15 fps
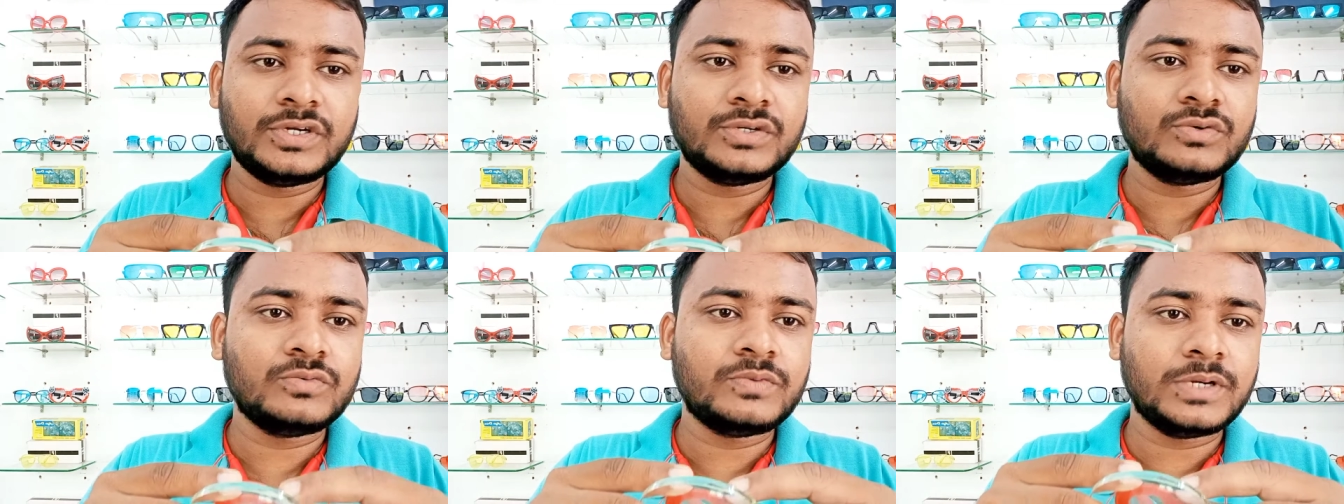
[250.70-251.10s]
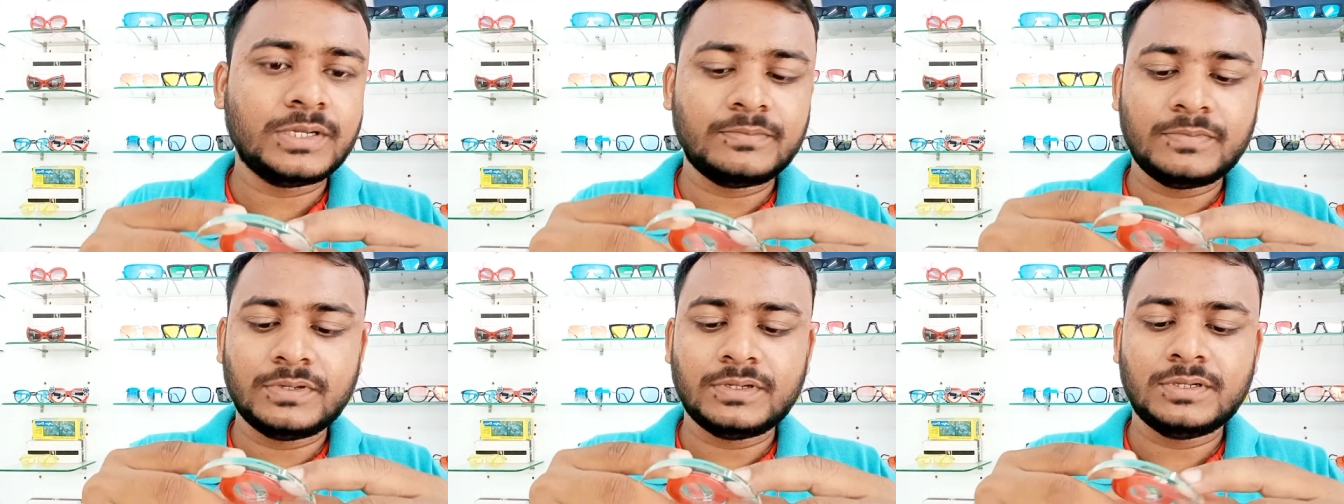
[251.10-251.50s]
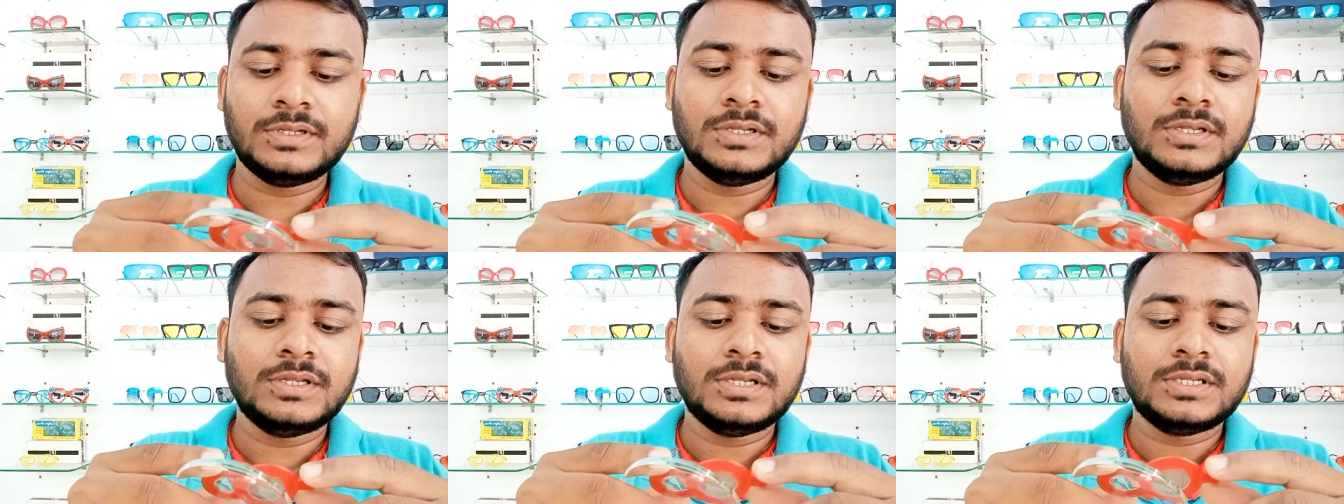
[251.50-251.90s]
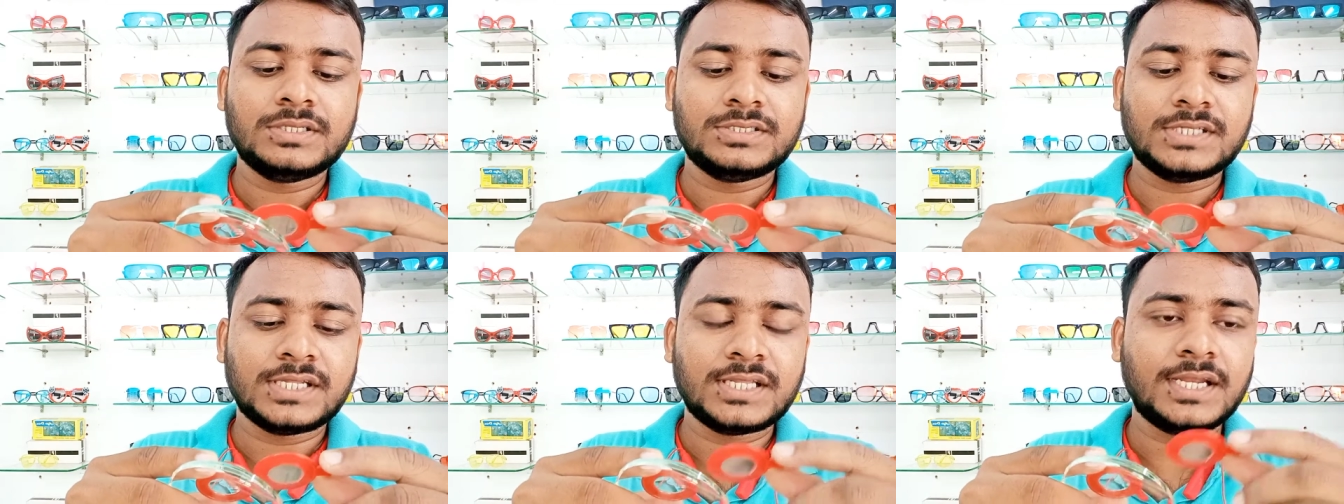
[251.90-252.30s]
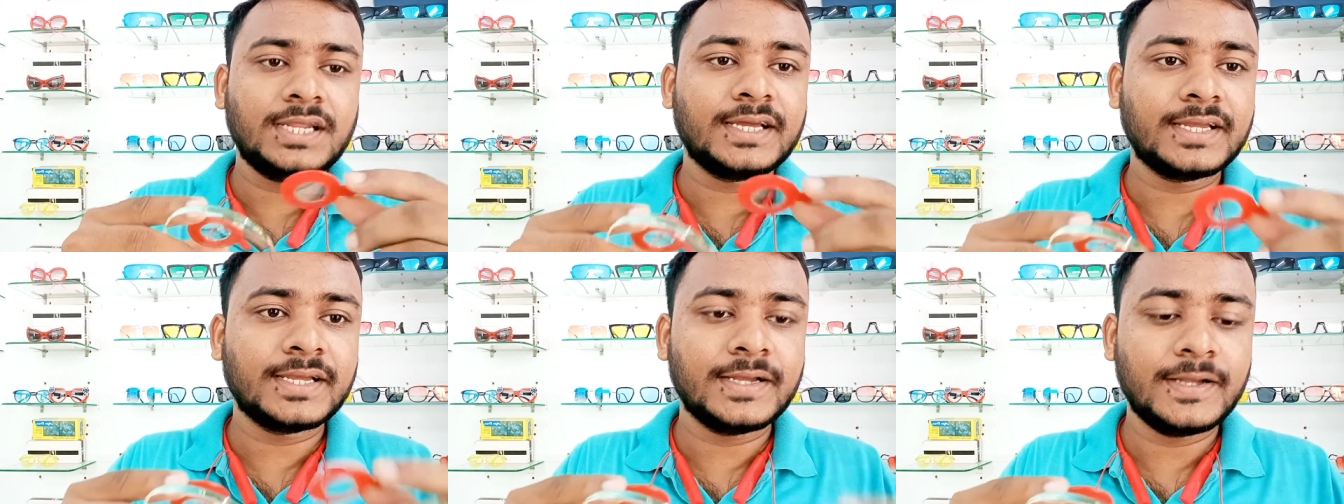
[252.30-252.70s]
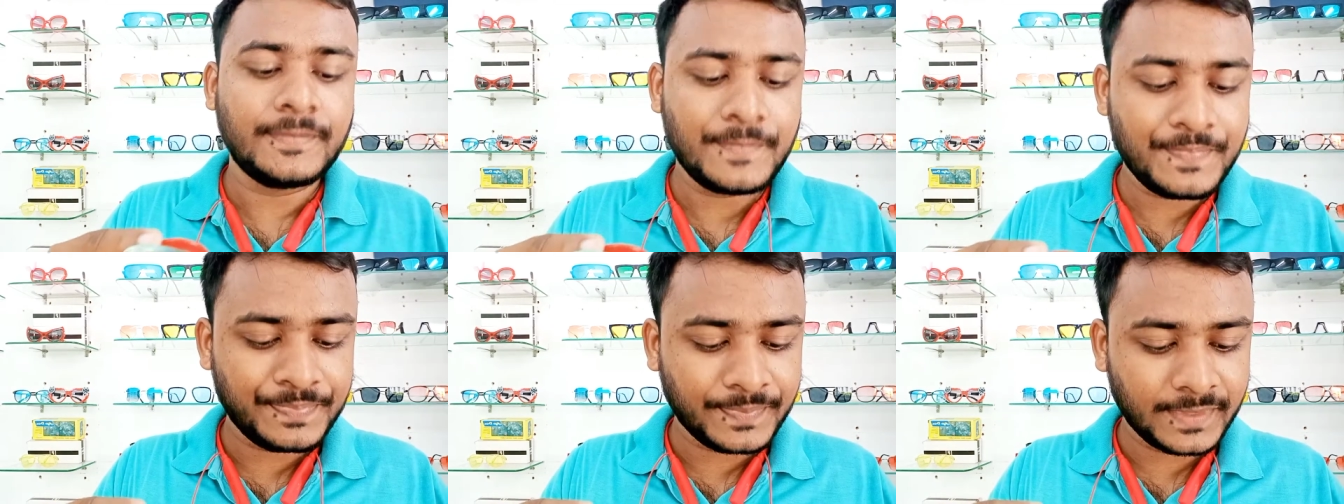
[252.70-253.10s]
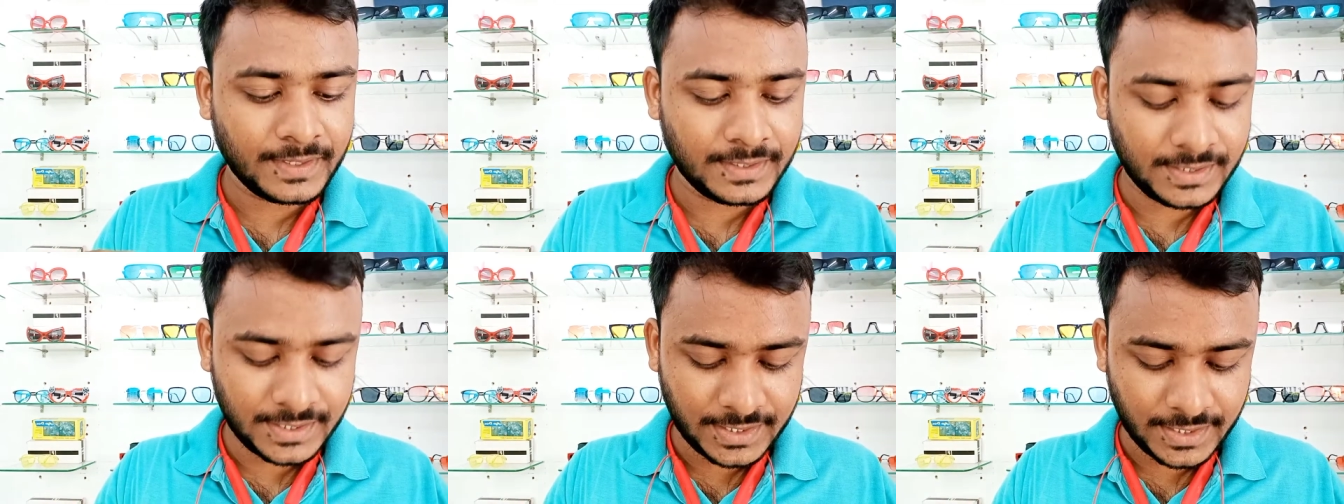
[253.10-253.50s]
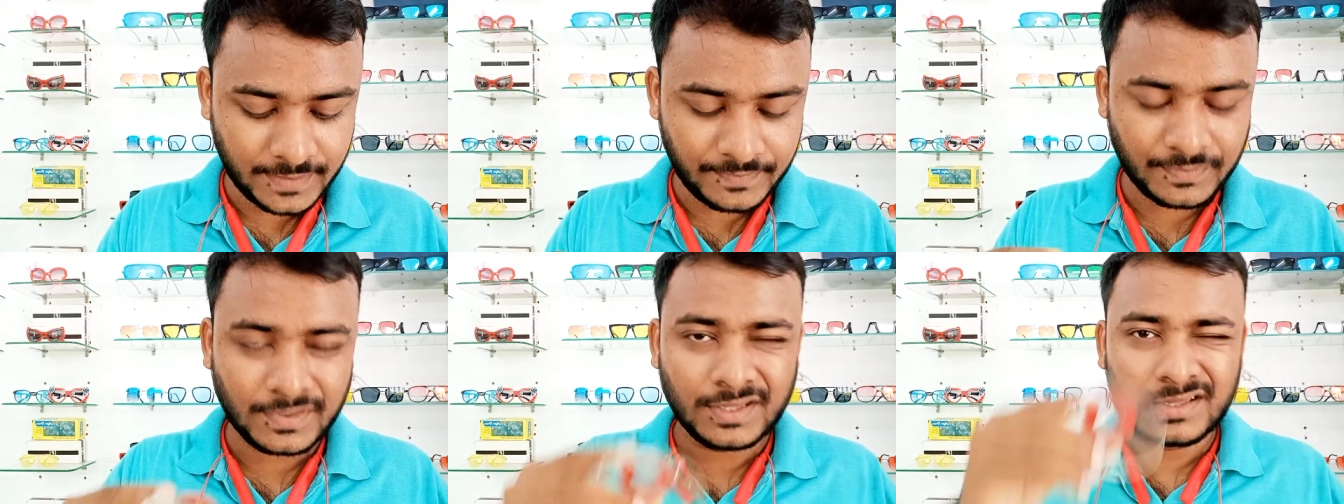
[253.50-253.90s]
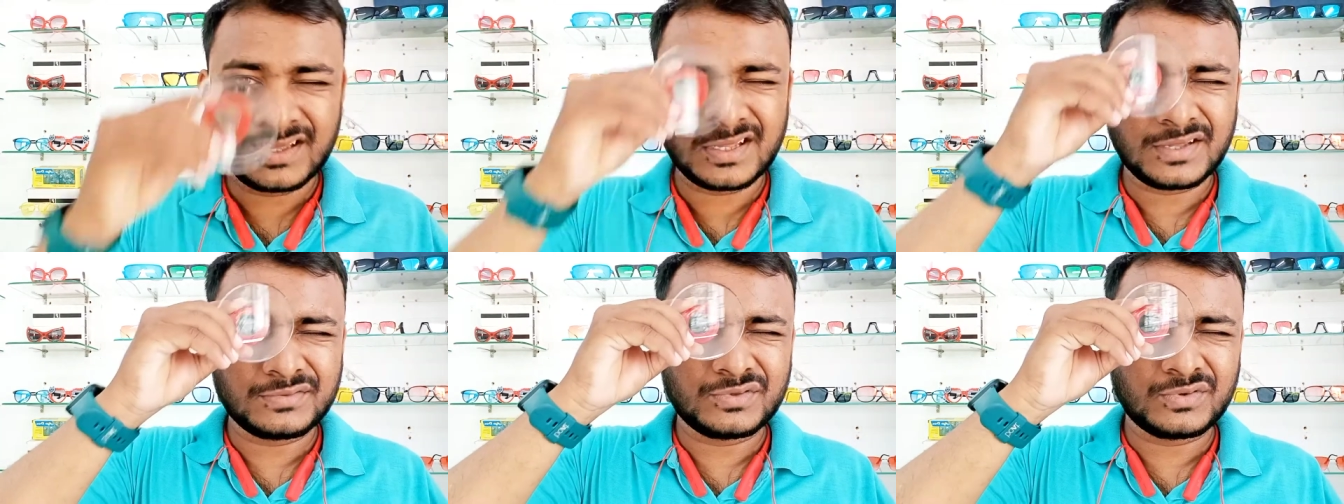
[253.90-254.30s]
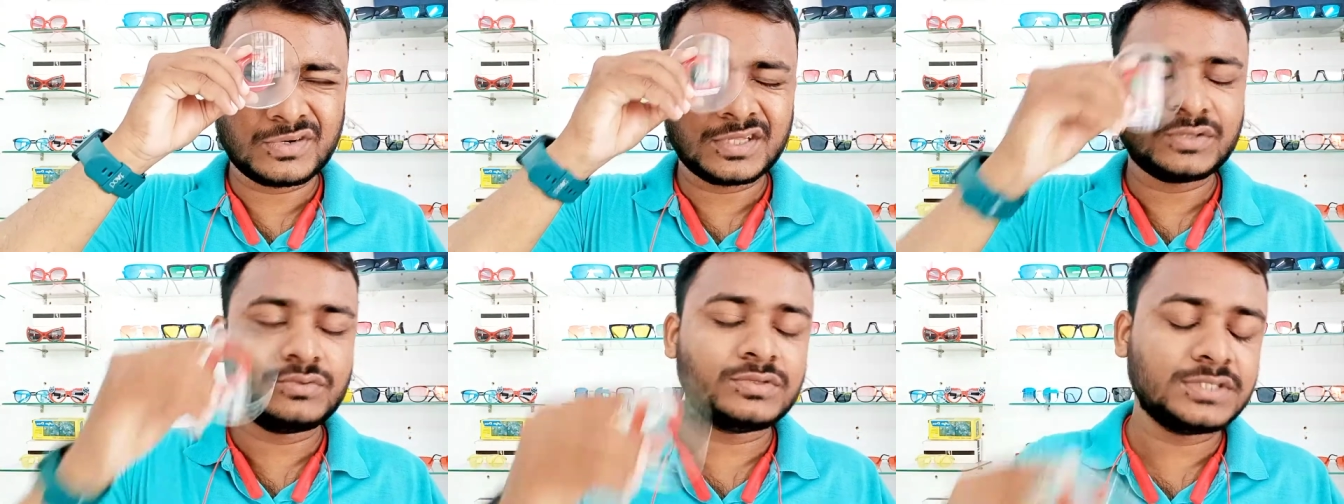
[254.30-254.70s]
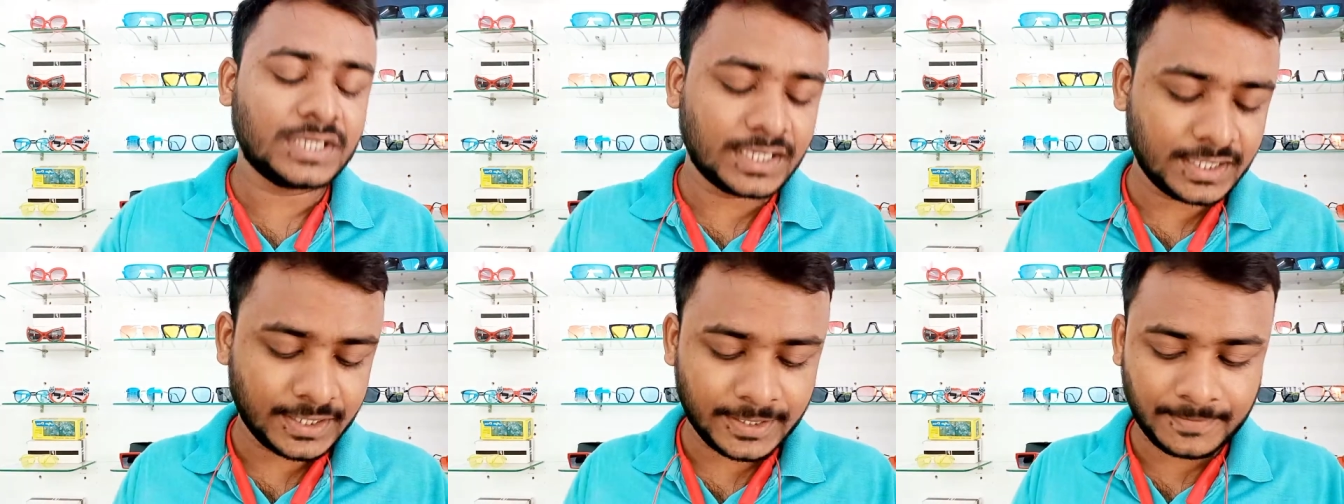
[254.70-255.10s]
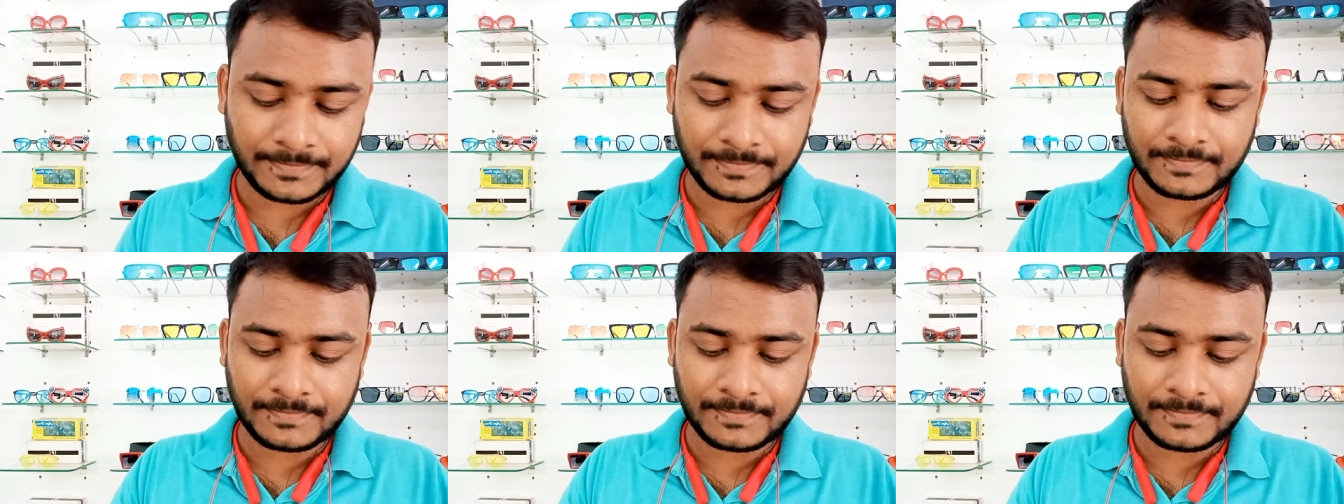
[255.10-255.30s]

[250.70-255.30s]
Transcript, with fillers: टू फाइव ज़्यादा लगेगा ठीक है थोड़ा दूर जा रहा है